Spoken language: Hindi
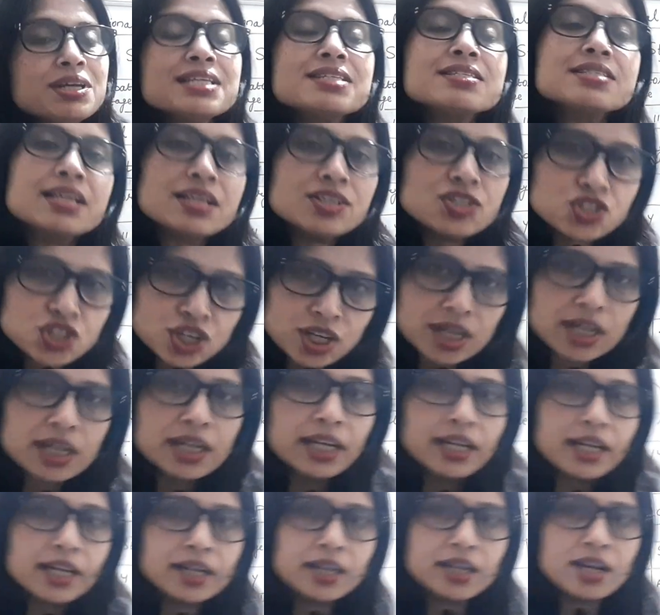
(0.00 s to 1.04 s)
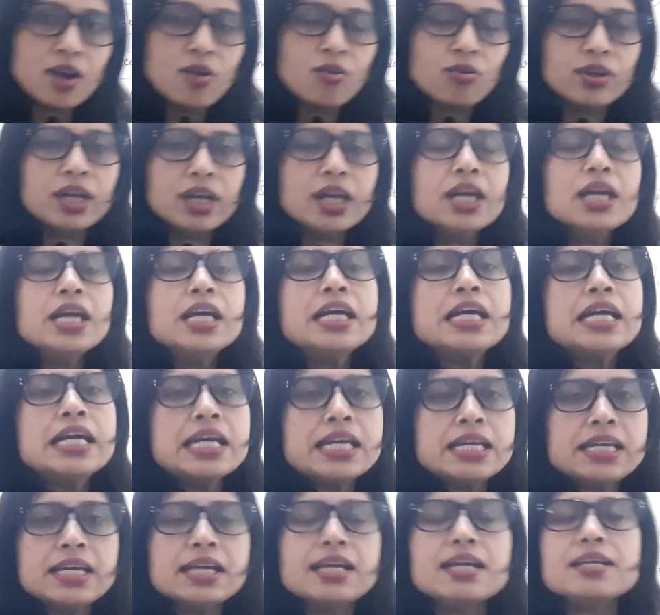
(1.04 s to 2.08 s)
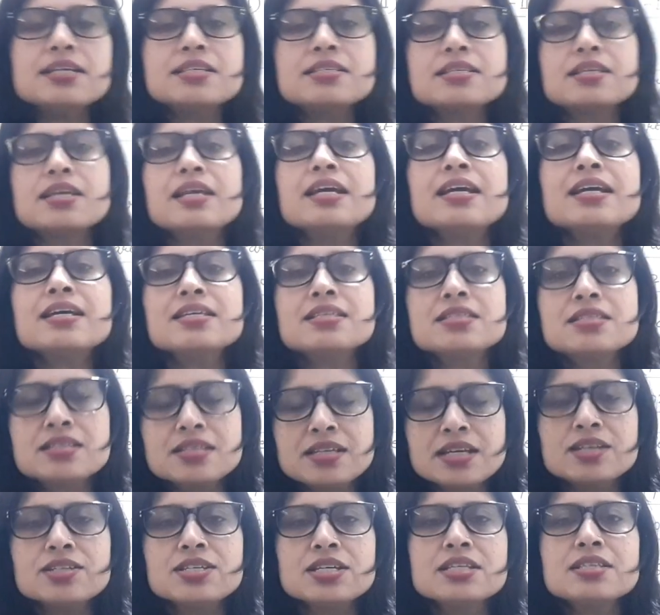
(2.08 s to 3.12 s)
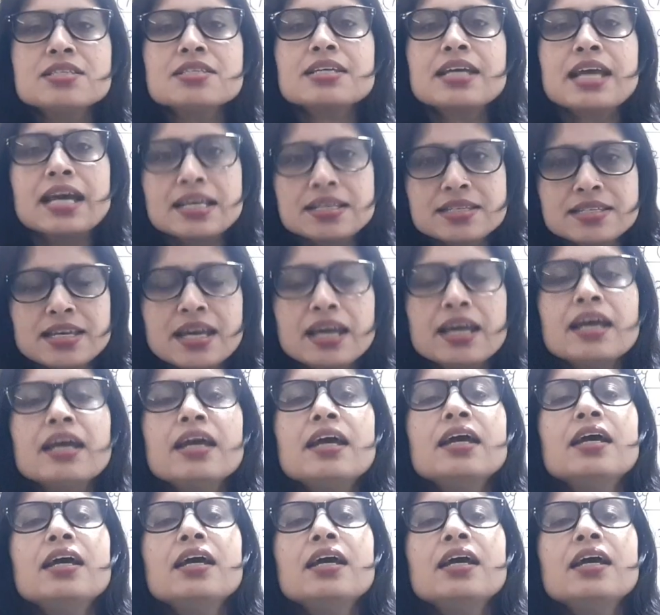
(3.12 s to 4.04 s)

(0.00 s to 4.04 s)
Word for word: में इसके चरण लेकर आऊँगी कि इसके स्टेजेस कैसे